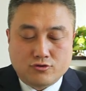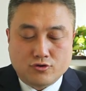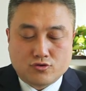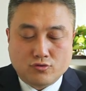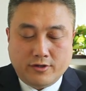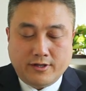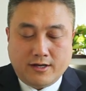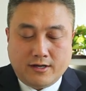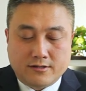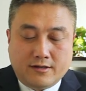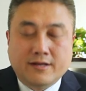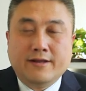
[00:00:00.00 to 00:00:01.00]
据说
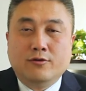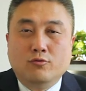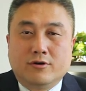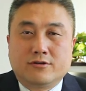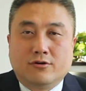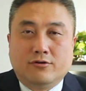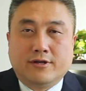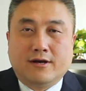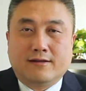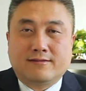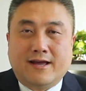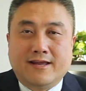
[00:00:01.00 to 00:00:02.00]
呢，伊利诺州
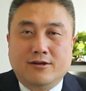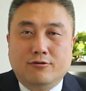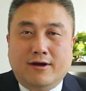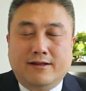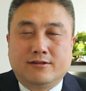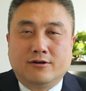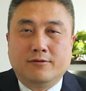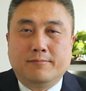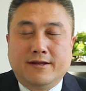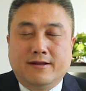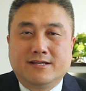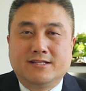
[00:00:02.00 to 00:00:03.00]
的参议员
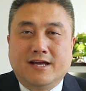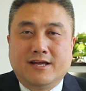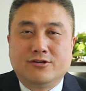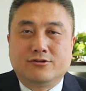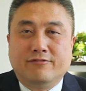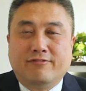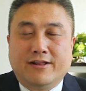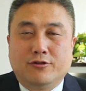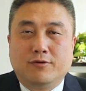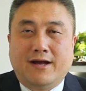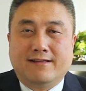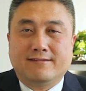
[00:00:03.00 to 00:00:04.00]
Durbin 前一直反
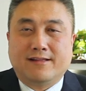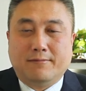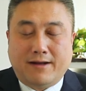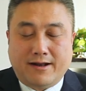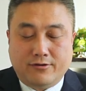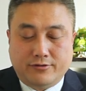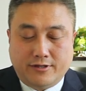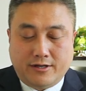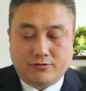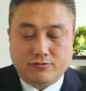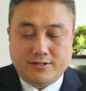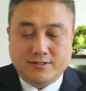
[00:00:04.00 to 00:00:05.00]
对 S 三八六
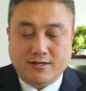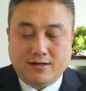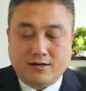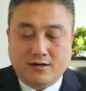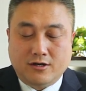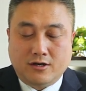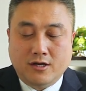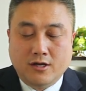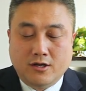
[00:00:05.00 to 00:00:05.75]
呢，最近和